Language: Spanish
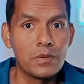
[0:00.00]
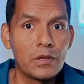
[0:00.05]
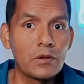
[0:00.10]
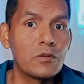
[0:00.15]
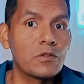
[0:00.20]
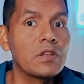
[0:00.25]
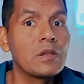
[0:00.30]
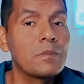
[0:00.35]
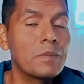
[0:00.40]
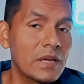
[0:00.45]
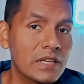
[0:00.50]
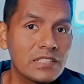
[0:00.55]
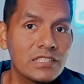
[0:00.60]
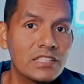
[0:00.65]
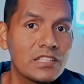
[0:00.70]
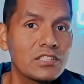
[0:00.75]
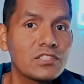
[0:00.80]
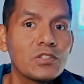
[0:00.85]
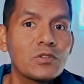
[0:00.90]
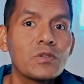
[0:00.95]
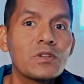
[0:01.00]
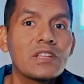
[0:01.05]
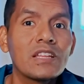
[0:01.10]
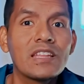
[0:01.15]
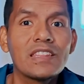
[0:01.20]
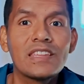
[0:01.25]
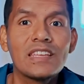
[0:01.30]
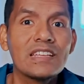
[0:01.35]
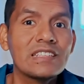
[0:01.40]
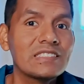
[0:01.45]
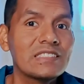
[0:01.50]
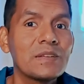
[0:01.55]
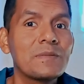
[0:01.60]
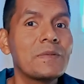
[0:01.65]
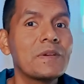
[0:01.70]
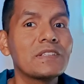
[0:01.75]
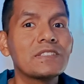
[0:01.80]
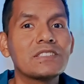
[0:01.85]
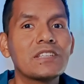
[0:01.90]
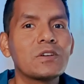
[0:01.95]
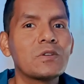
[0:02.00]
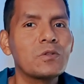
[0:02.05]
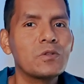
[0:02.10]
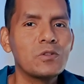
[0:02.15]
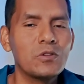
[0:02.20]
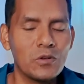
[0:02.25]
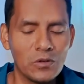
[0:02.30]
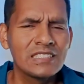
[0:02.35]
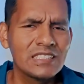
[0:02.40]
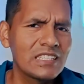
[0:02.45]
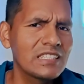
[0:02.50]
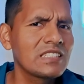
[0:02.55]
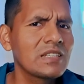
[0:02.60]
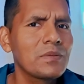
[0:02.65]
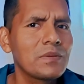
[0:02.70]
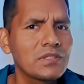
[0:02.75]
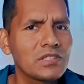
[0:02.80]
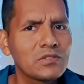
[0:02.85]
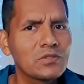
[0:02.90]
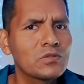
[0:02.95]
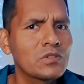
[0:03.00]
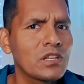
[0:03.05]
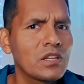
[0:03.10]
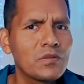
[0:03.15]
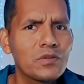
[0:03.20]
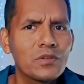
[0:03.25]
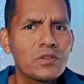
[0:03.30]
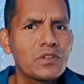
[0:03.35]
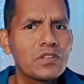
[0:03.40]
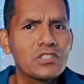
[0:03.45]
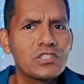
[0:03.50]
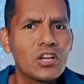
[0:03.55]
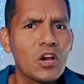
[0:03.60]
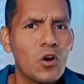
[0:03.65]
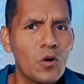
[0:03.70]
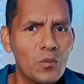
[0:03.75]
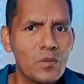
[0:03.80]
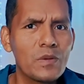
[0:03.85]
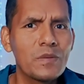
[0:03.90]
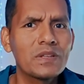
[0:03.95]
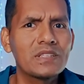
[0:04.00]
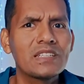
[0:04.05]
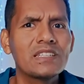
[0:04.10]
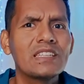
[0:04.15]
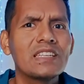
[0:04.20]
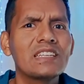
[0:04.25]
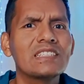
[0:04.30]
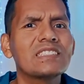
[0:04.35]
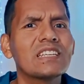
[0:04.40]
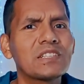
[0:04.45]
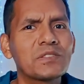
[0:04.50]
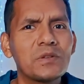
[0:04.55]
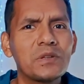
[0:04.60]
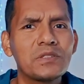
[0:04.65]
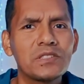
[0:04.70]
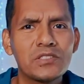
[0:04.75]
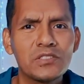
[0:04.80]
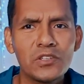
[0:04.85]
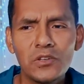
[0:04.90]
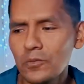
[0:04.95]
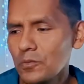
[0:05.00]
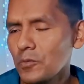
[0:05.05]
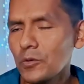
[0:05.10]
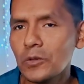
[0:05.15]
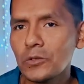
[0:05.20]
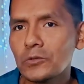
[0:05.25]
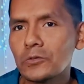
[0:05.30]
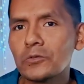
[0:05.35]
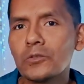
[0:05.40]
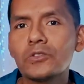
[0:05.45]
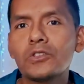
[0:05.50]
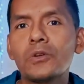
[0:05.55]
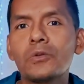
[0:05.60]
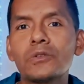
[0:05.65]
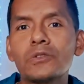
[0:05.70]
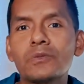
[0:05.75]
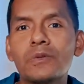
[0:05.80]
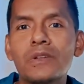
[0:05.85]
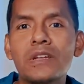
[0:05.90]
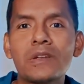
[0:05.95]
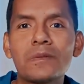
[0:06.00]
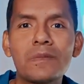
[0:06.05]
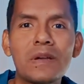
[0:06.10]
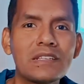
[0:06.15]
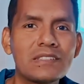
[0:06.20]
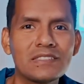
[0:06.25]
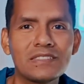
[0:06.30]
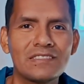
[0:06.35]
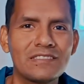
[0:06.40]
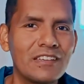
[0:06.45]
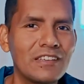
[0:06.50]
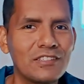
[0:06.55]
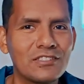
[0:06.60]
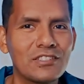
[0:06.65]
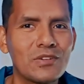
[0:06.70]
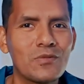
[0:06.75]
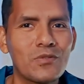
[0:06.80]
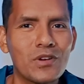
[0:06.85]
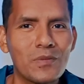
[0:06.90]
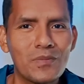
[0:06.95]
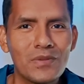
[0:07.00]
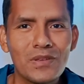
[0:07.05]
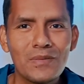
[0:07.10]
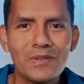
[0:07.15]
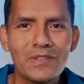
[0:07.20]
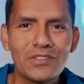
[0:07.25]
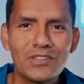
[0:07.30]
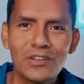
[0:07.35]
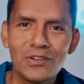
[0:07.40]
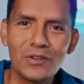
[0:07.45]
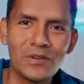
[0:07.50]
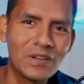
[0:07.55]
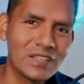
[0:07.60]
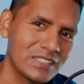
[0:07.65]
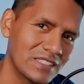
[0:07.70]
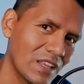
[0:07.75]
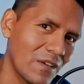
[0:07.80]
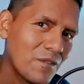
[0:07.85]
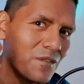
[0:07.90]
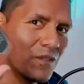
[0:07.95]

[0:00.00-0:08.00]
pero del parche de seguridad de este mes de julio. ¿Quieres saber si tu teléfono de Xiaomi va a tener esta actualización? Pues no te hago esperar más iniciamos rápidamente con este